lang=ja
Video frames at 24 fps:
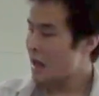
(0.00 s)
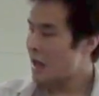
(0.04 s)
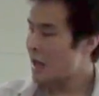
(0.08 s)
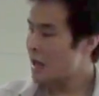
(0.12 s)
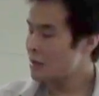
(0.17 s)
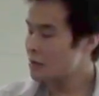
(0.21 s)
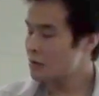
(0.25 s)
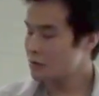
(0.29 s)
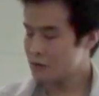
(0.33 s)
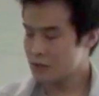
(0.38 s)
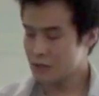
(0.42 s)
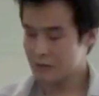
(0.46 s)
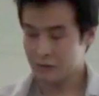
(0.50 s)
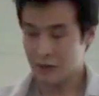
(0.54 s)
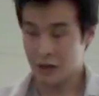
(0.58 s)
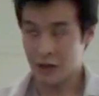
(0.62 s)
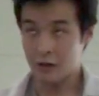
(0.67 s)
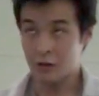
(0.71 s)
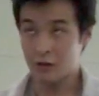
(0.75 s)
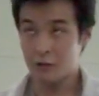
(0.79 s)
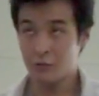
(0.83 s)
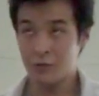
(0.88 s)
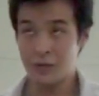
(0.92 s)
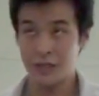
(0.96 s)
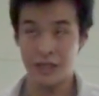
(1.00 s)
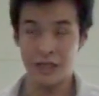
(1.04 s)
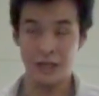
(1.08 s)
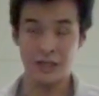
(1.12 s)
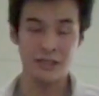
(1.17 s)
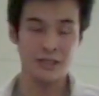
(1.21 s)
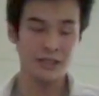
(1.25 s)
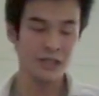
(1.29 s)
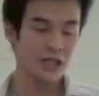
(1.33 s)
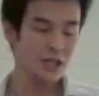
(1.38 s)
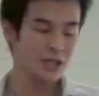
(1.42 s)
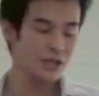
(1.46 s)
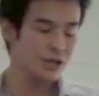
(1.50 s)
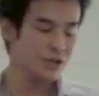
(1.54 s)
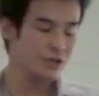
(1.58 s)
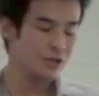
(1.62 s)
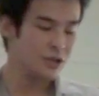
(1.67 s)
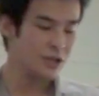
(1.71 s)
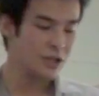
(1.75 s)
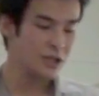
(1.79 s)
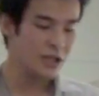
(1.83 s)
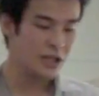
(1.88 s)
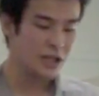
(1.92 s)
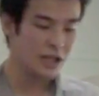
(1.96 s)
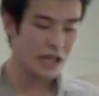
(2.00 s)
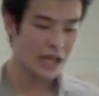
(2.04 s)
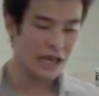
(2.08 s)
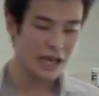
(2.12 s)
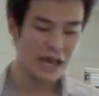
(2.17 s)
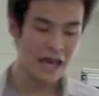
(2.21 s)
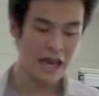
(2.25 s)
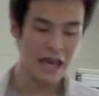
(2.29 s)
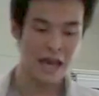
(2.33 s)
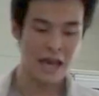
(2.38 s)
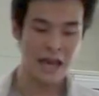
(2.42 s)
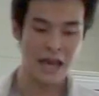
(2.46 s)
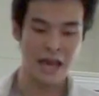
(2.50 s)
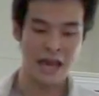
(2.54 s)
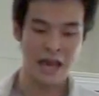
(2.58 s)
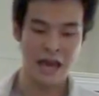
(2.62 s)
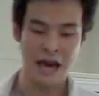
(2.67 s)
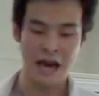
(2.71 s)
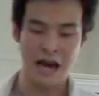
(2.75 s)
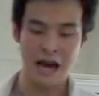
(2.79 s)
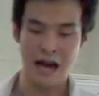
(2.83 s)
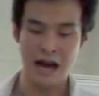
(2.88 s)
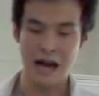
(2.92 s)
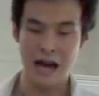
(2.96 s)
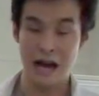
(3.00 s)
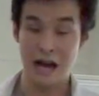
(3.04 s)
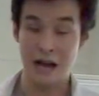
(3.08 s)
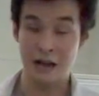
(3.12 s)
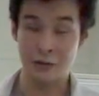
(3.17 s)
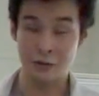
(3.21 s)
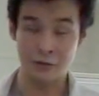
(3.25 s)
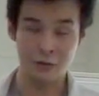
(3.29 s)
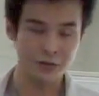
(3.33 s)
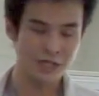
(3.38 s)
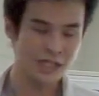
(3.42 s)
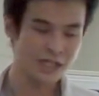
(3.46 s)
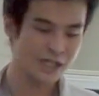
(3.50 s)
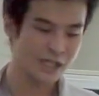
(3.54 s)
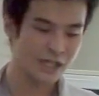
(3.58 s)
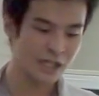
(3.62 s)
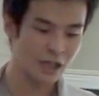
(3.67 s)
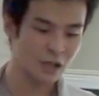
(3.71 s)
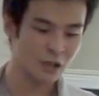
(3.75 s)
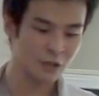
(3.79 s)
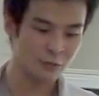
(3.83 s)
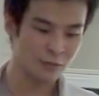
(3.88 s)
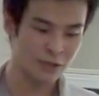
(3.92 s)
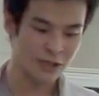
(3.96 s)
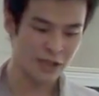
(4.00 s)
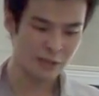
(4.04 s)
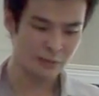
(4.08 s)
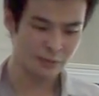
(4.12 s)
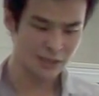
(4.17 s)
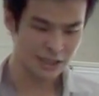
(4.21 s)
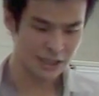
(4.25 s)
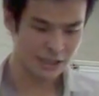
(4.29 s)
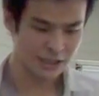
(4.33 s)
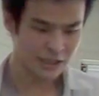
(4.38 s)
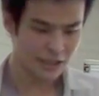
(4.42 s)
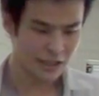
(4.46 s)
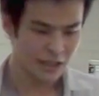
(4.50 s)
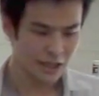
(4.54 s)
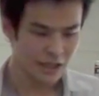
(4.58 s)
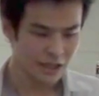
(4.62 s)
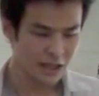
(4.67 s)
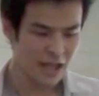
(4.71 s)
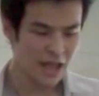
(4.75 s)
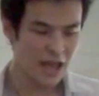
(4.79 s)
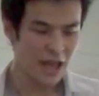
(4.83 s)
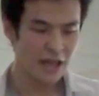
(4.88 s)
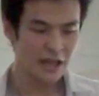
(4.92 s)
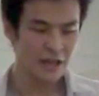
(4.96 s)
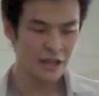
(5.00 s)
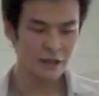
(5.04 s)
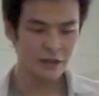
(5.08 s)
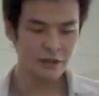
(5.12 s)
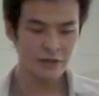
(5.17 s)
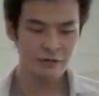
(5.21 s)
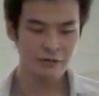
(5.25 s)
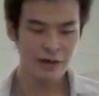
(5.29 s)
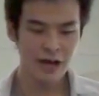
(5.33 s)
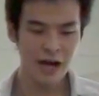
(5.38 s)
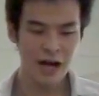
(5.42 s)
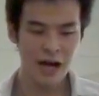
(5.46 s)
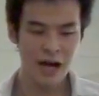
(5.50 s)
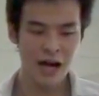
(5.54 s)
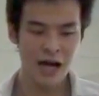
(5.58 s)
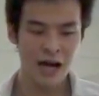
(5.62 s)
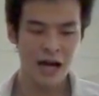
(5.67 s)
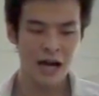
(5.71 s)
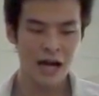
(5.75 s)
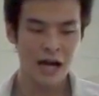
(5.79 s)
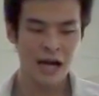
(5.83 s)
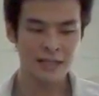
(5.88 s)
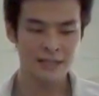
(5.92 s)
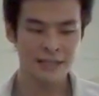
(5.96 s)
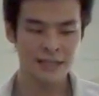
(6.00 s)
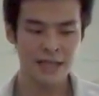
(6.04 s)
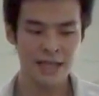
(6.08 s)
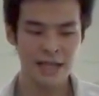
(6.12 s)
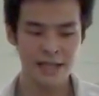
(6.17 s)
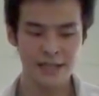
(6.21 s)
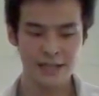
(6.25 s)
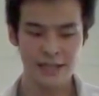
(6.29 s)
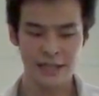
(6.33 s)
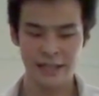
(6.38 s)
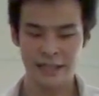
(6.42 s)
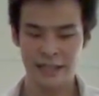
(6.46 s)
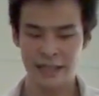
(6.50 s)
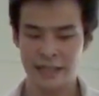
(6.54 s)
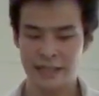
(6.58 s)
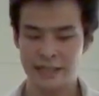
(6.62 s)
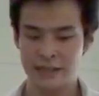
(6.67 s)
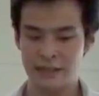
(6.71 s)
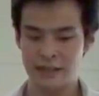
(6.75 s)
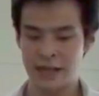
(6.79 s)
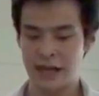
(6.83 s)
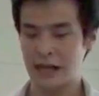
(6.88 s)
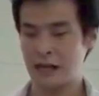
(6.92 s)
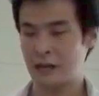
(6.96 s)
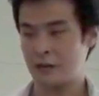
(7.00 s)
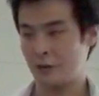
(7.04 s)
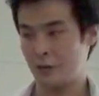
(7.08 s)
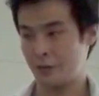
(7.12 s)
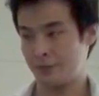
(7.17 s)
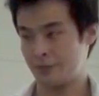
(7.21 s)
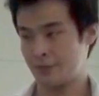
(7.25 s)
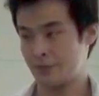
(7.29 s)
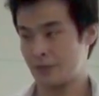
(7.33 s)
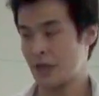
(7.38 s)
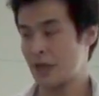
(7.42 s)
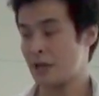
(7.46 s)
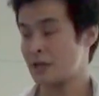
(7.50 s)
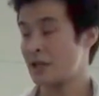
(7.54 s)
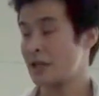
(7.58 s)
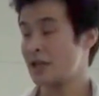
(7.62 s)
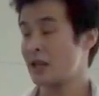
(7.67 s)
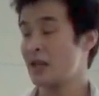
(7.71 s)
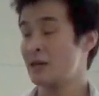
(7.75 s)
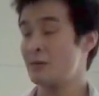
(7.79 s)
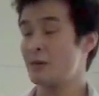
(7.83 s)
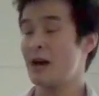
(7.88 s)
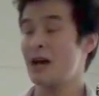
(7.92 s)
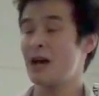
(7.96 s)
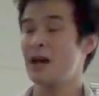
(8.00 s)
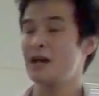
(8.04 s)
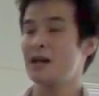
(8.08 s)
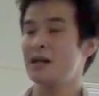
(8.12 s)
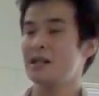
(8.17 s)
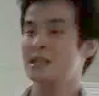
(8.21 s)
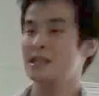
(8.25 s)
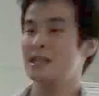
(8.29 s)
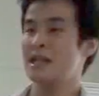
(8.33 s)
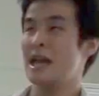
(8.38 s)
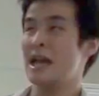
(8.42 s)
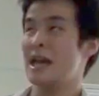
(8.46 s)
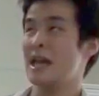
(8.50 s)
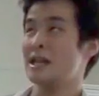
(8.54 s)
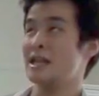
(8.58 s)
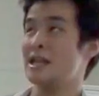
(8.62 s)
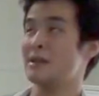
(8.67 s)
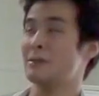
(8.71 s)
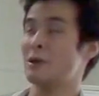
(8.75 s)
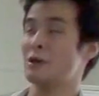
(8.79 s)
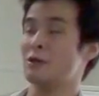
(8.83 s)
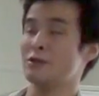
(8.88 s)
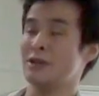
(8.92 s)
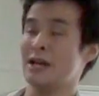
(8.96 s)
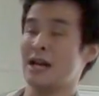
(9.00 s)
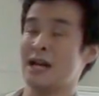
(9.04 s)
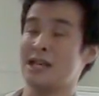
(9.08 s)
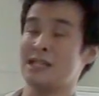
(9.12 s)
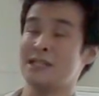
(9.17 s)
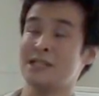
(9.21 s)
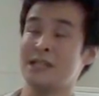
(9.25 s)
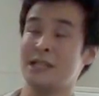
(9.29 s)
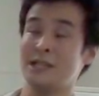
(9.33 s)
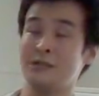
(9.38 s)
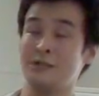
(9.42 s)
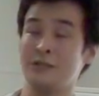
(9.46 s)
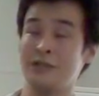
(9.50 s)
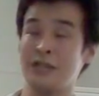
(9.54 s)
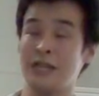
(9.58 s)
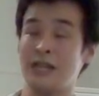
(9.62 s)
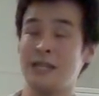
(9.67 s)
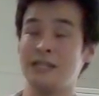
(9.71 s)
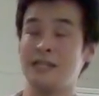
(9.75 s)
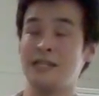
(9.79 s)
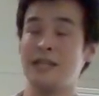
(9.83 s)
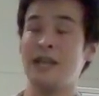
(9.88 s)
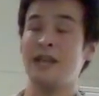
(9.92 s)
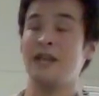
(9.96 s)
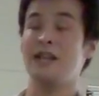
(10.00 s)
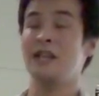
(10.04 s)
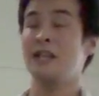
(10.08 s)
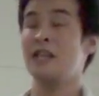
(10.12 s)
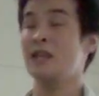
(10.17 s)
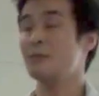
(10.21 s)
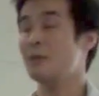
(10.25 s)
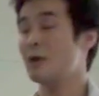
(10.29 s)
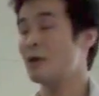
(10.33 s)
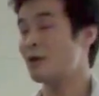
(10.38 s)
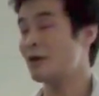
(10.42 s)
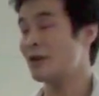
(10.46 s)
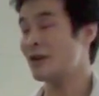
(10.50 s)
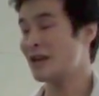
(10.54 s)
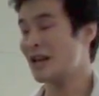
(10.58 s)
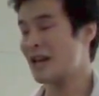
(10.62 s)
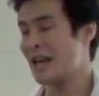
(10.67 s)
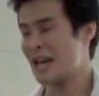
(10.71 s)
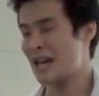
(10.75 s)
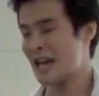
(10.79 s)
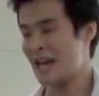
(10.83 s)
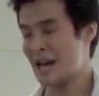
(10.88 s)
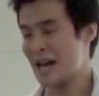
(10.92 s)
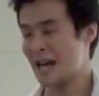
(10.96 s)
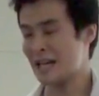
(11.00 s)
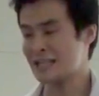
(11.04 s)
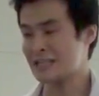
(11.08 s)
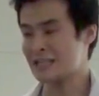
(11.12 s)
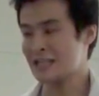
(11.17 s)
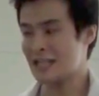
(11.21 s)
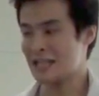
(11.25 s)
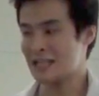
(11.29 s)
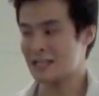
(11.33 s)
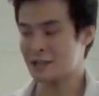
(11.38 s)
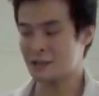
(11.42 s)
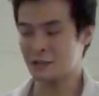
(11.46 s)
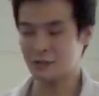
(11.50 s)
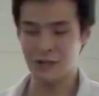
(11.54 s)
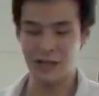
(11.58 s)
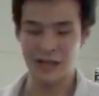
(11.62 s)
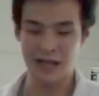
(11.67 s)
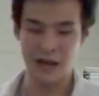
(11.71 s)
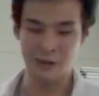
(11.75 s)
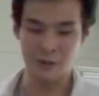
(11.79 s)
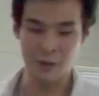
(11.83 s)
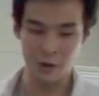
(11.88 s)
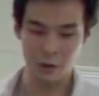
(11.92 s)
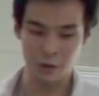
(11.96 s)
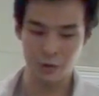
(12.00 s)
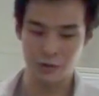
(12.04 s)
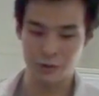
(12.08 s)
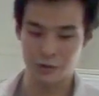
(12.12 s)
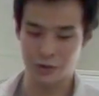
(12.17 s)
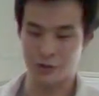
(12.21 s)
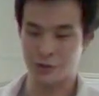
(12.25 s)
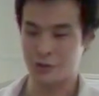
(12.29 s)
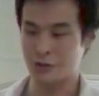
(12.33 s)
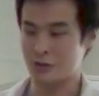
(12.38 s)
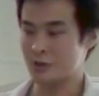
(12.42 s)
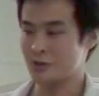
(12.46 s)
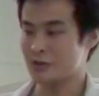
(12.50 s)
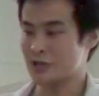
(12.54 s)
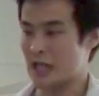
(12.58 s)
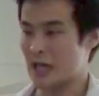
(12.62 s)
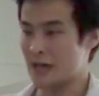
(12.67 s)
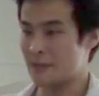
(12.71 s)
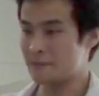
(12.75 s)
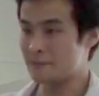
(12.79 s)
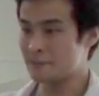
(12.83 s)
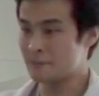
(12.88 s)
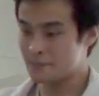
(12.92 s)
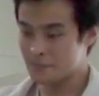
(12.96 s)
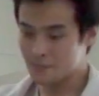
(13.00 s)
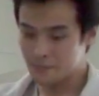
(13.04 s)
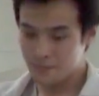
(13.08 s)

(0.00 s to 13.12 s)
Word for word: 反論には主に3種類、えー、あると筆者らは述べていますで一つは発言者に対する反論例えば、えー、デマを流した人に対してデマを、えー、発言するのはやめろというような